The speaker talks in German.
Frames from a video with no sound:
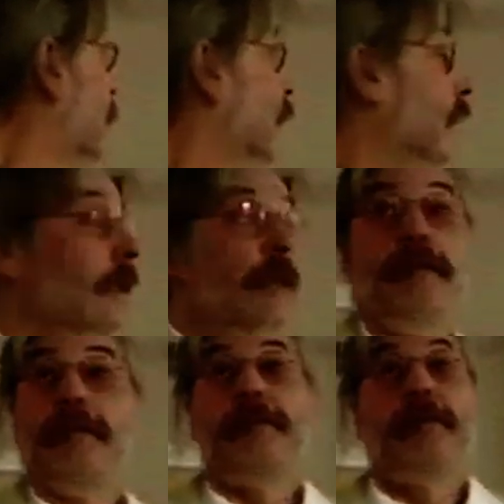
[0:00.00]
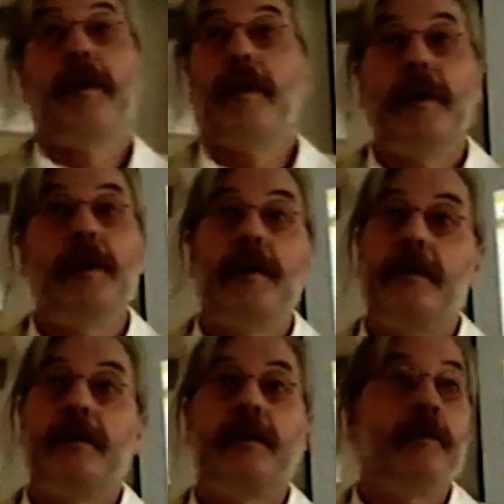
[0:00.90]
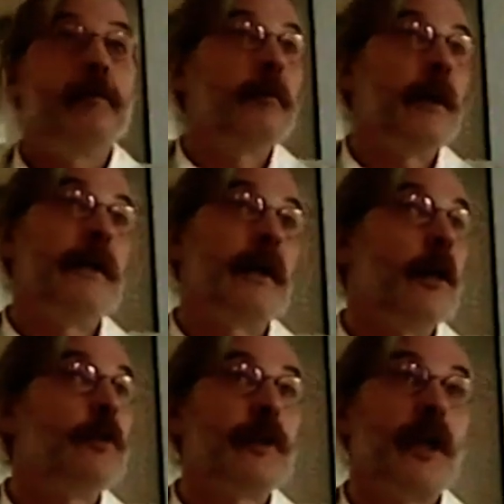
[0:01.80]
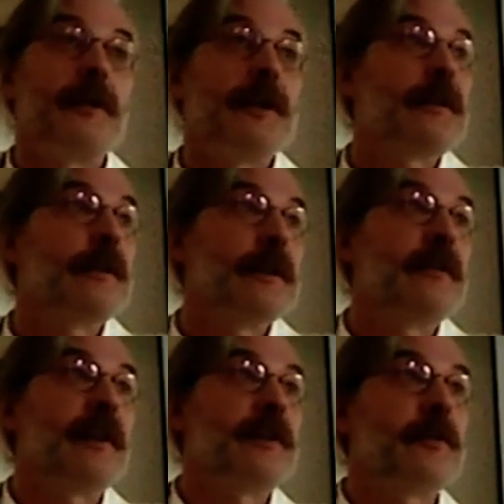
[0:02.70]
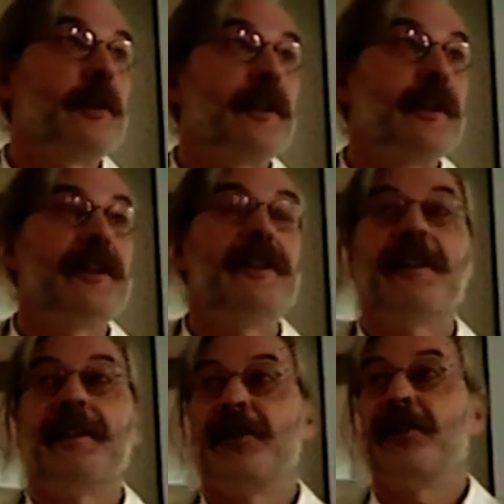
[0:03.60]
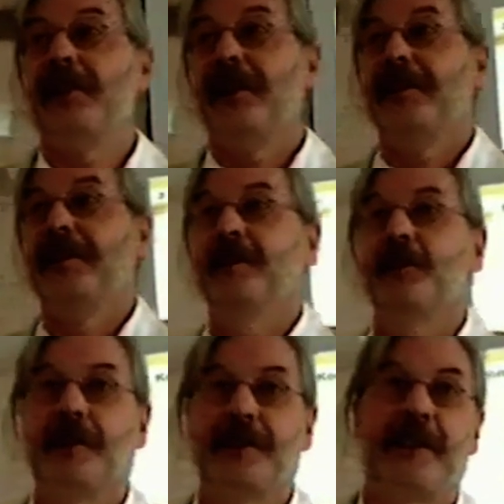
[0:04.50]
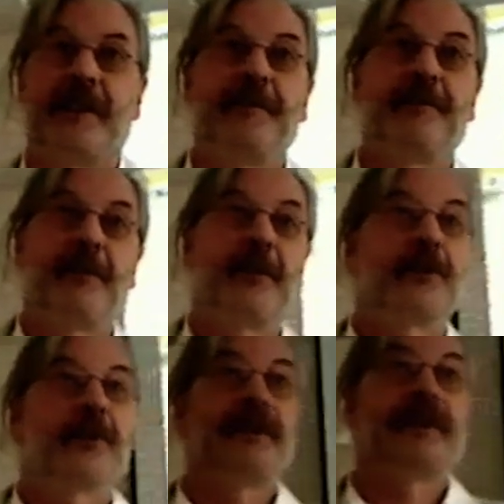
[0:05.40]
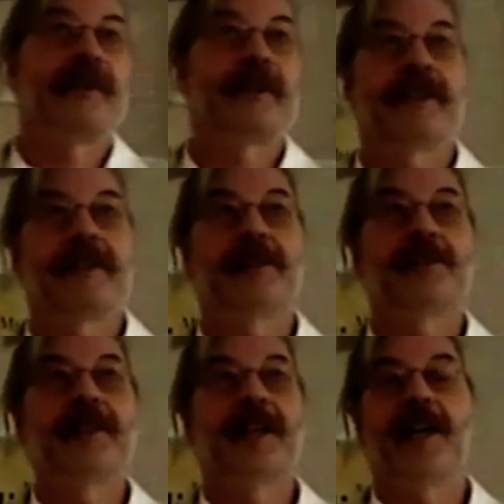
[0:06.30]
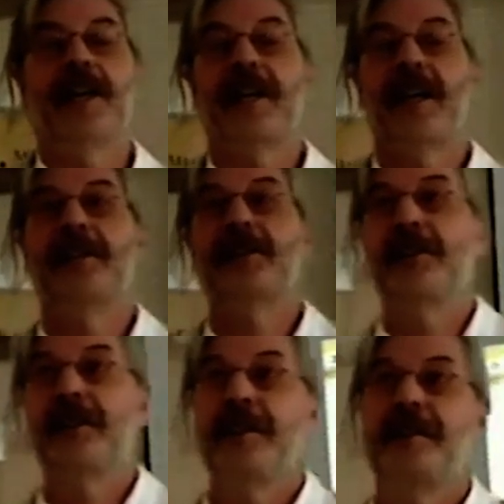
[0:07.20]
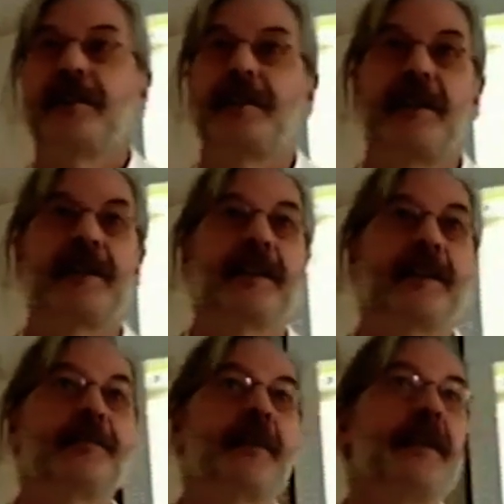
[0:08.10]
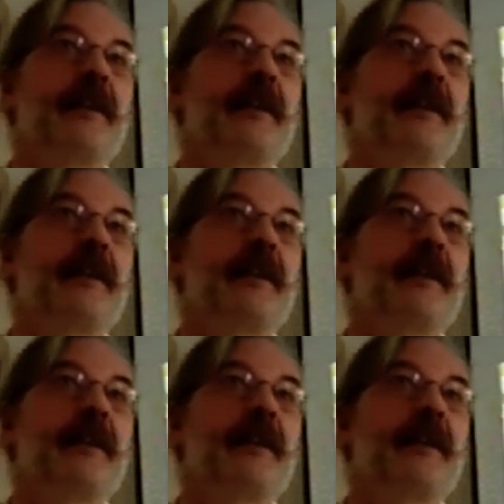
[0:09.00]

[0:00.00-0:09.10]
Äh, meine Aufgabe ist es, Ihnen was über internationale Dinge zu erzählen. Und äh, ich will da gar nicht zu sehr ins Detail gehen.